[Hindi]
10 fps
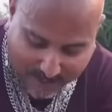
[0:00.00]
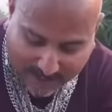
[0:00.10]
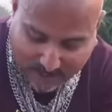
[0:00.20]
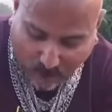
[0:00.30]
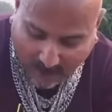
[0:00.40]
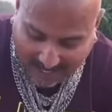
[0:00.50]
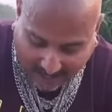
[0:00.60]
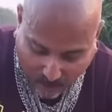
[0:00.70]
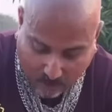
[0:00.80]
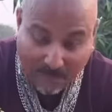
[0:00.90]
मैं इसको खाता
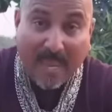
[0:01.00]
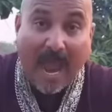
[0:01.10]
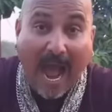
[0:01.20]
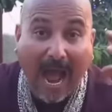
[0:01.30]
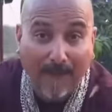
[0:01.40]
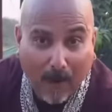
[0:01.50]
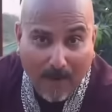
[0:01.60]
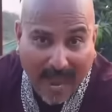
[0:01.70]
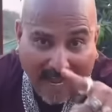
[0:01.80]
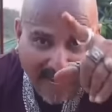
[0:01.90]
हूँ आपको भी
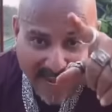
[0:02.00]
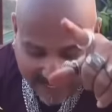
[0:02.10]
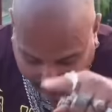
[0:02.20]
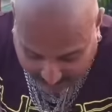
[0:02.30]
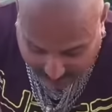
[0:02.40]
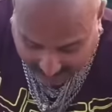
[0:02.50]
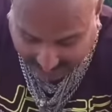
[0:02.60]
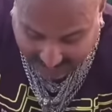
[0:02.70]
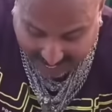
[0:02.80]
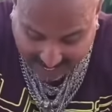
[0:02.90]
अगर ये यमी यमी
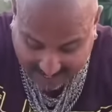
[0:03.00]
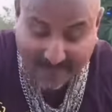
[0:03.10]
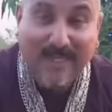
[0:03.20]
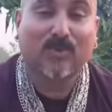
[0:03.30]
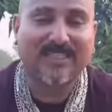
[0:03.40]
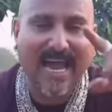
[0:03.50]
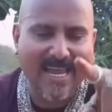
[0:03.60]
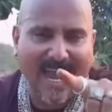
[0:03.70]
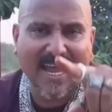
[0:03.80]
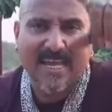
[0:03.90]
खाना है तो
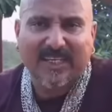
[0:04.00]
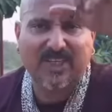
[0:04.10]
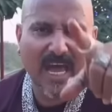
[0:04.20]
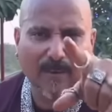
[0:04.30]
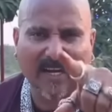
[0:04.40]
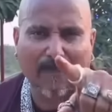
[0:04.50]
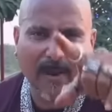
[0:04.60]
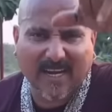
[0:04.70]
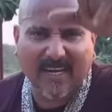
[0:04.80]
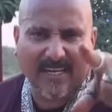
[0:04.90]
जाइए शेयर बटन पे
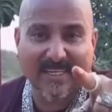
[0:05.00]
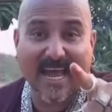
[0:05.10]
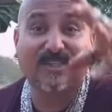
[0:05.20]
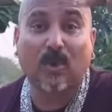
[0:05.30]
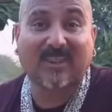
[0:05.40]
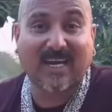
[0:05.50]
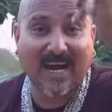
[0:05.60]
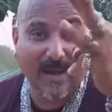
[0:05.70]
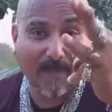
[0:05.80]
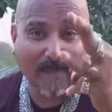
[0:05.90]
क्लिक कीजिए जो थर्ड
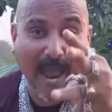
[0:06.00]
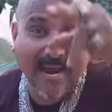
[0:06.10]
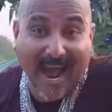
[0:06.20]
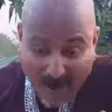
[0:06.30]
नंबर पे आएगा